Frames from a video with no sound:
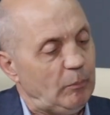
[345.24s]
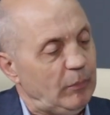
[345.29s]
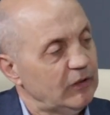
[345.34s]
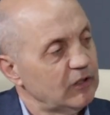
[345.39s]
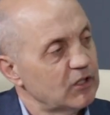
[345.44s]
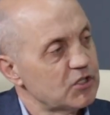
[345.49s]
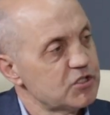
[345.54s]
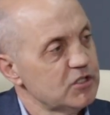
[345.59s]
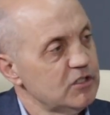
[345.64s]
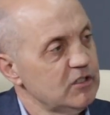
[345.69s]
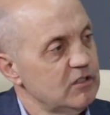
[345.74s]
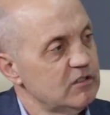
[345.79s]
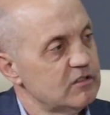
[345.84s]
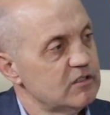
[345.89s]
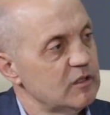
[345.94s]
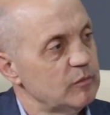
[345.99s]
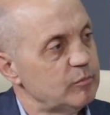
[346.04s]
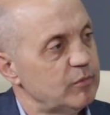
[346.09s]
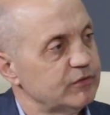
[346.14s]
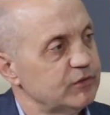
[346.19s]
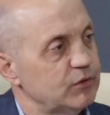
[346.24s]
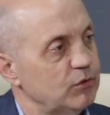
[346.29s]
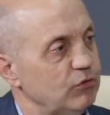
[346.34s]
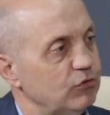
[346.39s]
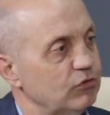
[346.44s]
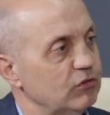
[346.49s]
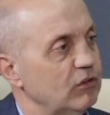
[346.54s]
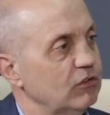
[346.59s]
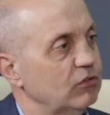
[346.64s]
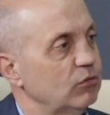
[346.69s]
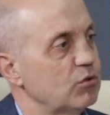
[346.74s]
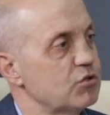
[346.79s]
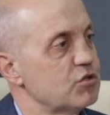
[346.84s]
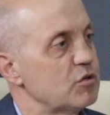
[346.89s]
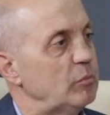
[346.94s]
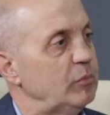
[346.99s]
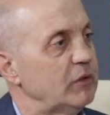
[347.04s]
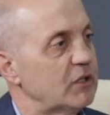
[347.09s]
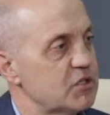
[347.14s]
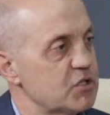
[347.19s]
Положение дел, повторюсь, у нас
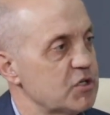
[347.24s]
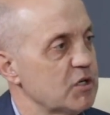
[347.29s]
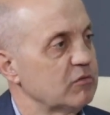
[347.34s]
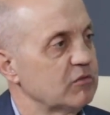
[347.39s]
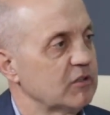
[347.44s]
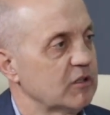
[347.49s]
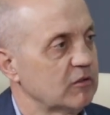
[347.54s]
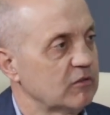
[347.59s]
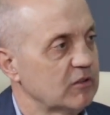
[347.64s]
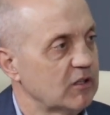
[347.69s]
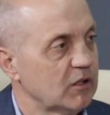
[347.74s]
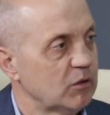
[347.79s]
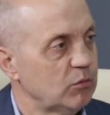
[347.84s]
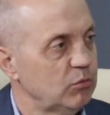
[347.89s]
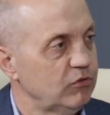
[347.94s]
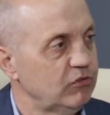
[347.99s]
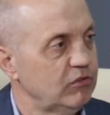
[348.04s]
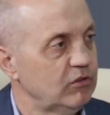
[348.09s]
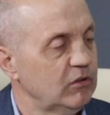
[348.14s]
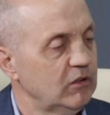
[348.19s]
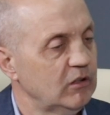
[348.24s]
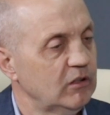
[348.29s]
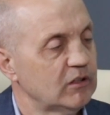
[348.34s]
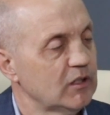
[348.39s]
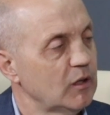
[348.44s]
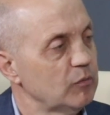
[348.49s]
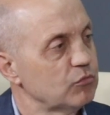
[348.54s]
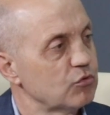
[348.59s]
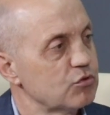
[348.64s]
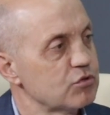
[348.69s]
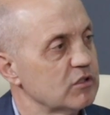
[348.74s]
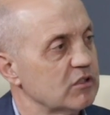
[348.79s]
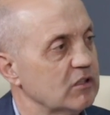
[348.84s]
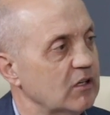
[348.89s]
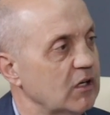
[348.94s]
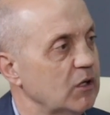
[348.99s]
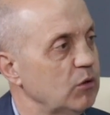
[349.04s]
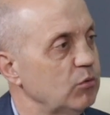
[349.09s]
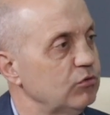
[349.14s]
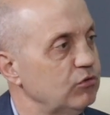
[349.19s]
очень плачевное в Гагаузии, и нам нужно
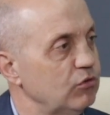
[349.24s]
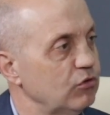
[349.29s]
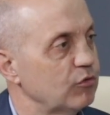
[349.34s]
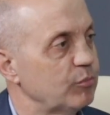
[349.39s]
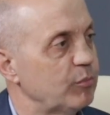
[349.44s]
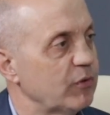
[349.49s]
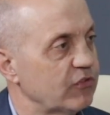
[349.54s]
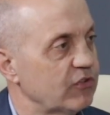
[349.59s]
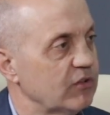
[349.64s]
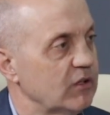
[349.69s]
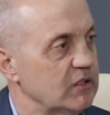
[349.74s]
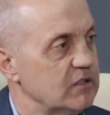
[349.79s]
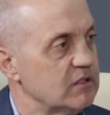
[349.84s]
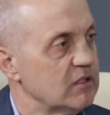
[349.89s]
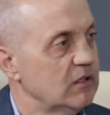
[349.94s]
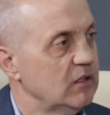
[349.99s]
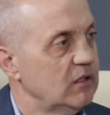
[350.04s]
Гагаузию спасать.